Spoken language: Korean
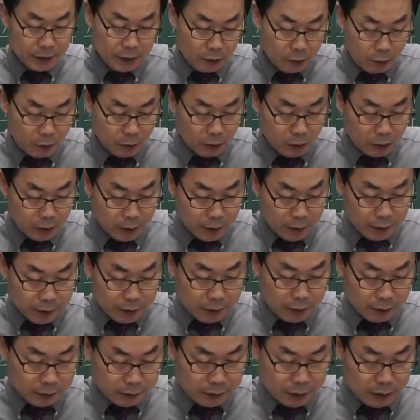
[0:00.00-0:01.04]
오 어,
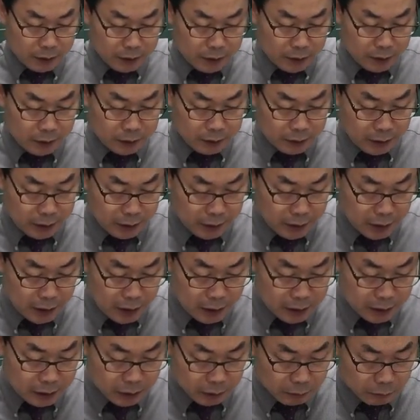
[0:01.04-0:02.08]
특정 성질에
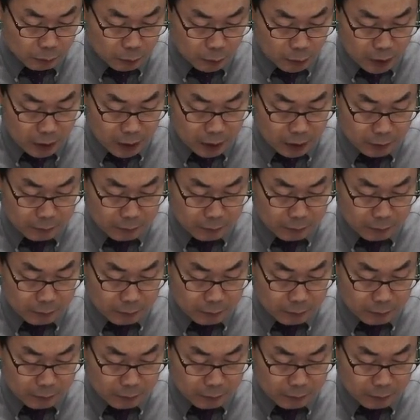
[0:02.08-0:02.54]
대한 정보가